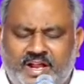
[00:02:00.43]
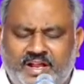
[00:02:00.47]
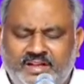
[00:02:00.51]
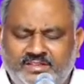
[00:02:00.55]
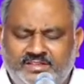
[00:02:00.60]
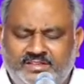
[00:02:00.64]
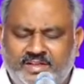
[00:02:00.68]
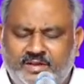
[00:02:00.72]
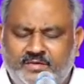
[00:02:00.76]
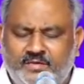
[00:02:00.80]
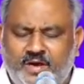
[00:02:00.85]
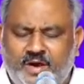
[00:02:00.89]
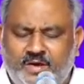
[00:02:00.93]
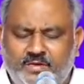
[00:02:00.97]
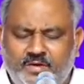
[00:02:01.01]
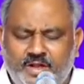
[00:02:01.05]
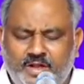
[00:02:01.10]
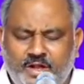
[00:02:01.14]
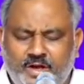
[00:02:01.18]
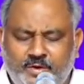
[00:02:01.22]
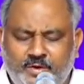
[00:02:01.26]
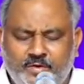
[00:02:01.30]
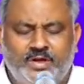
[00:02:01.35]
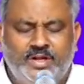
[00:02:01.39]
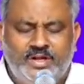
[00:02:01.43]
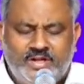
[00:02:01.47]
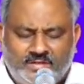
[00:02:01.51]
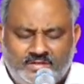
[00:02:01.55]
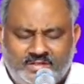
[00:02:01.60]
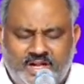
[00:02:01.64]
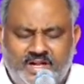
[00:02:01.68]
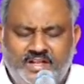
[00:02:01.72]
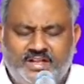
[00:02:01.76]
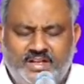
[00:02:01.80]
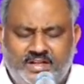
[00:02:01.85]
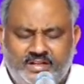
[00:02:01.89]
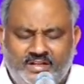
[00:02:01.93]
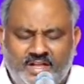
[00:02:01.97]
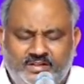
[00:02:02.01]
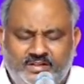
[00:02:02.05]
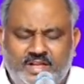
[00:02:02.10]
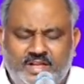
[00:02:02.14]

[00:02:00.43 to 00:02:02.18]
గ్రహించేవాడు లేడు తడికిట